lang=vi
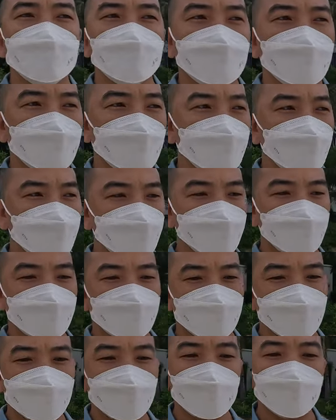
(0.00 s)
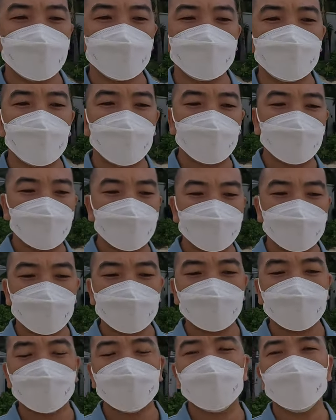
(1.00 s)
à, người ta vẫn bán là
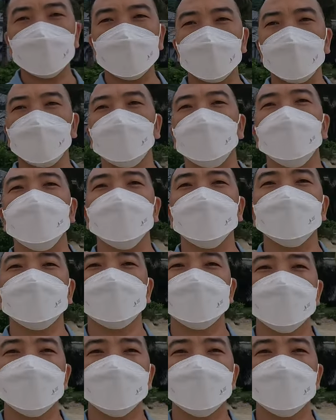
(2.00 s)
gần 14 triệu ấy